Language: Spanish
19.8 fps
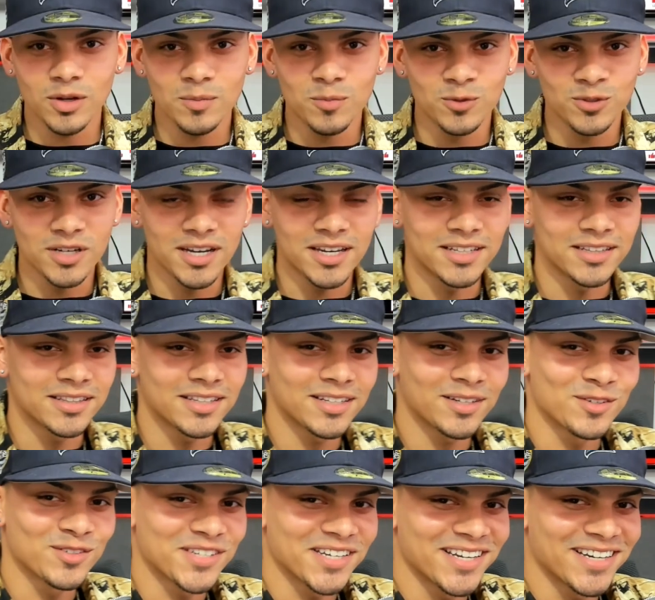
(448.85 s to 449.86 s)
hay mucha gente,
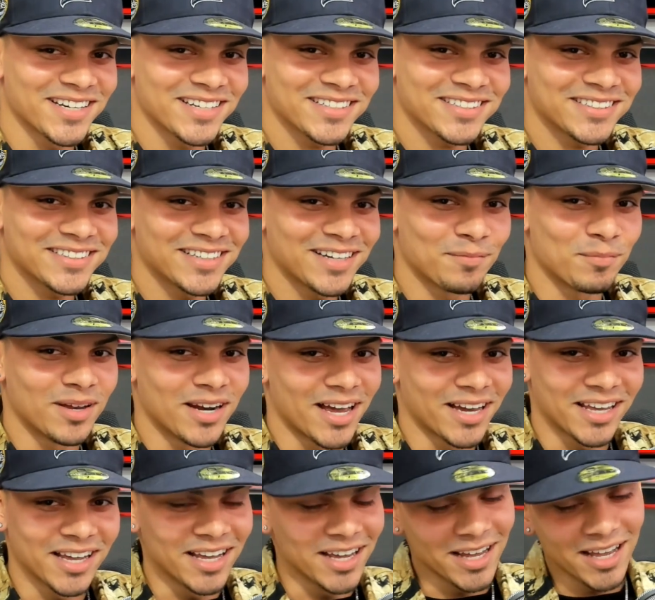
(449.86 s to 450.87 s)
no sé. No, pero dime
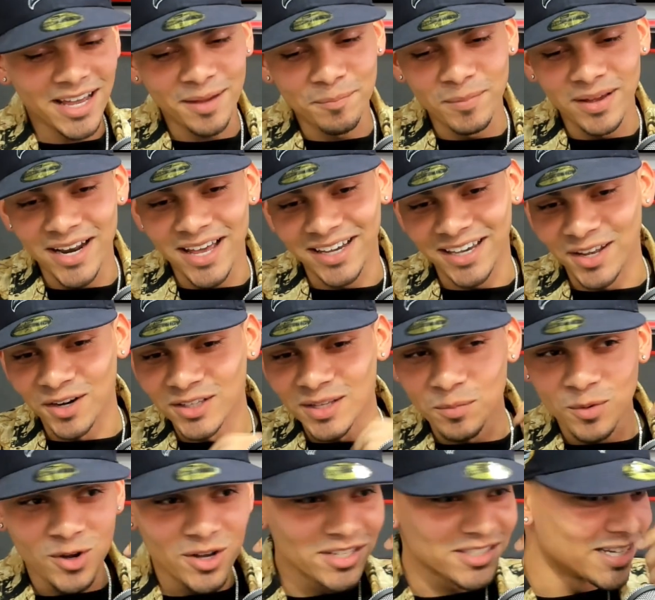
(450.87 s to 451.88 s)
tú. no, me,
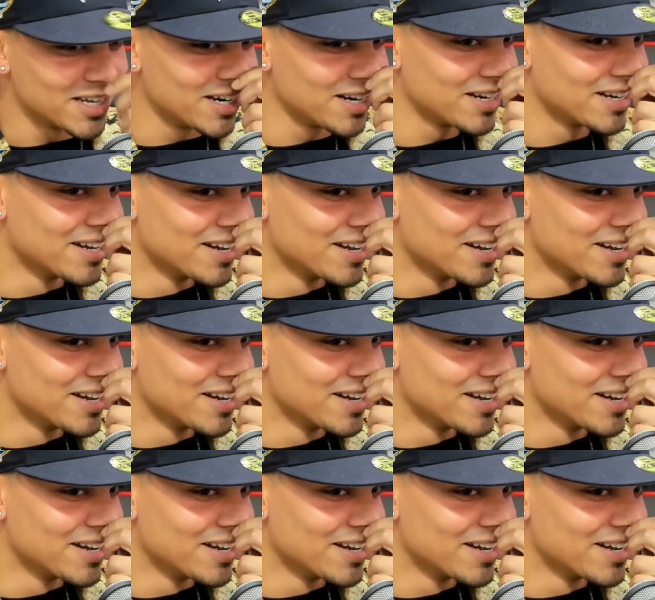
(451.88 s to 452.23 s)
lo que